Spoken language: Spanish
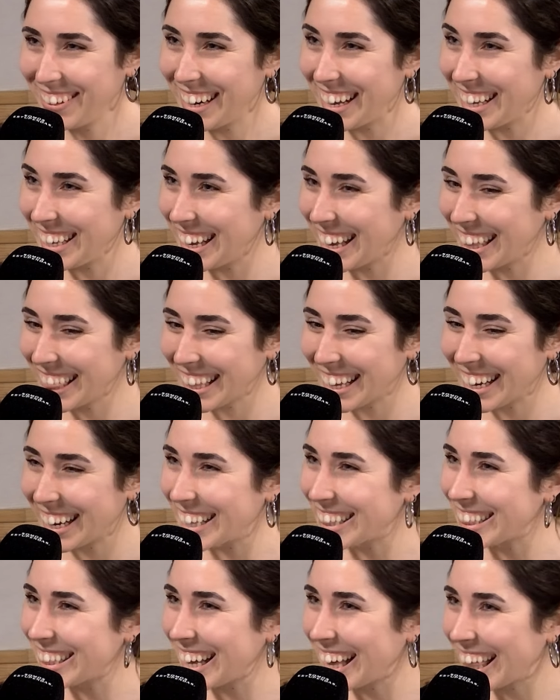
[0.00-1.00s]
hola Yaiza,
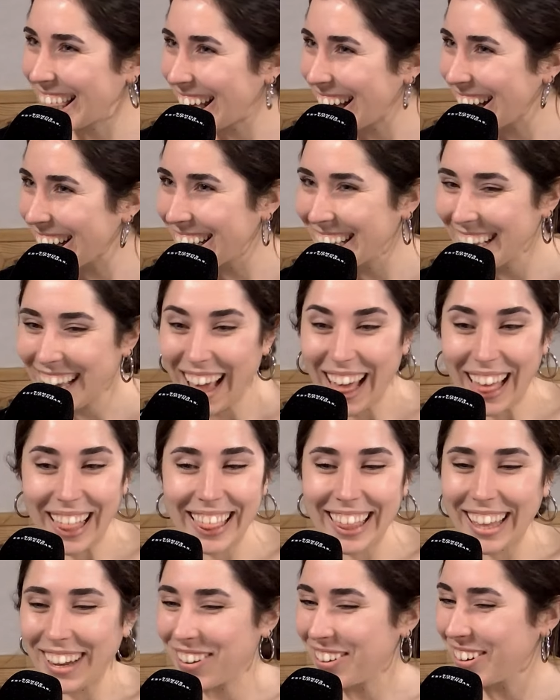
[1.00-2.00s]
encantada
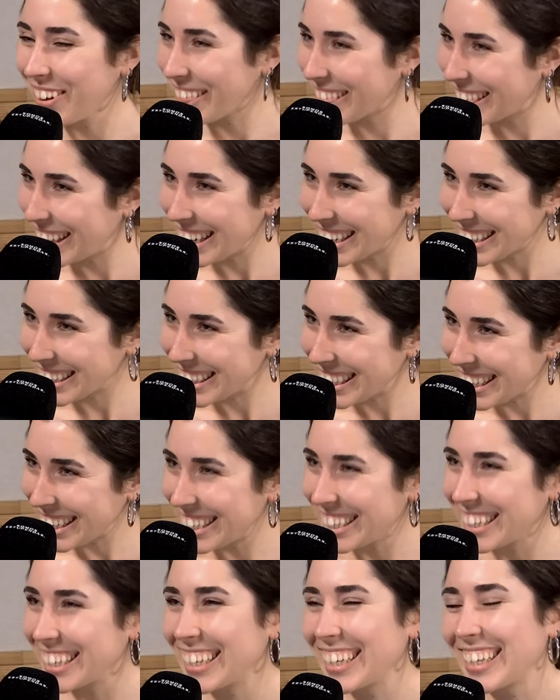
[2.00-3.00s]
de conocerte,
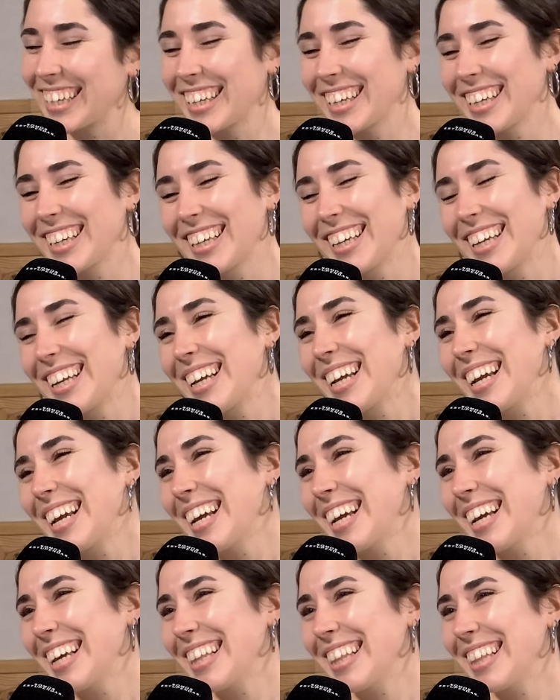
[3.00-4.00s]
de
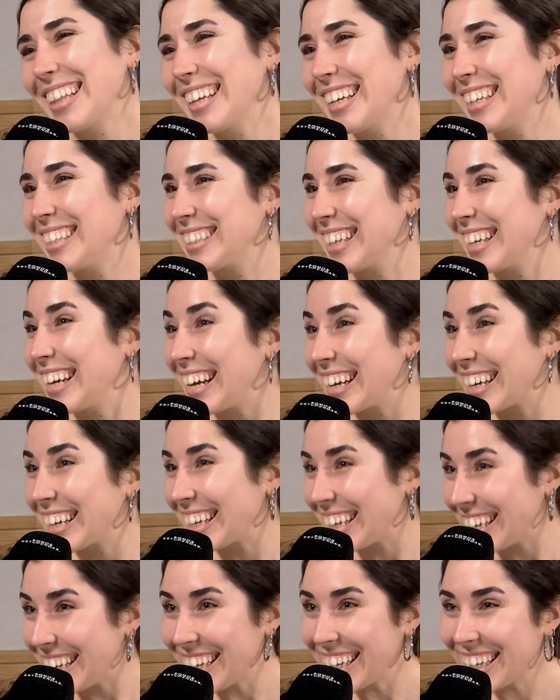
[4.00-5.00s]
estar aquí. De estar
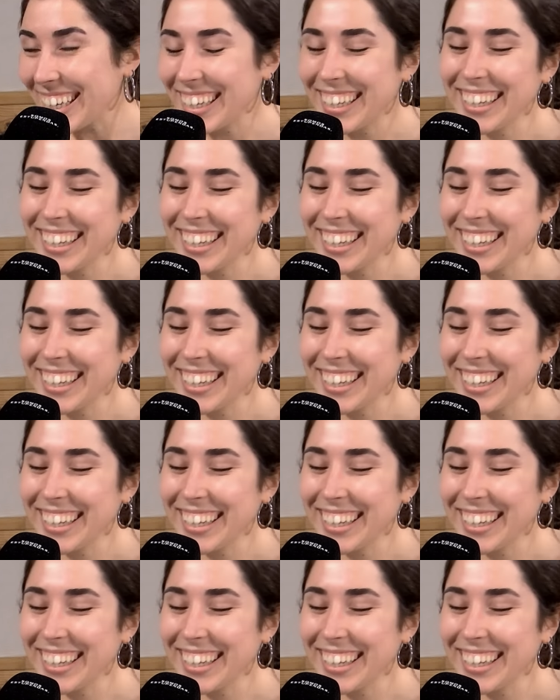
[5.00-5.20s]
aquí.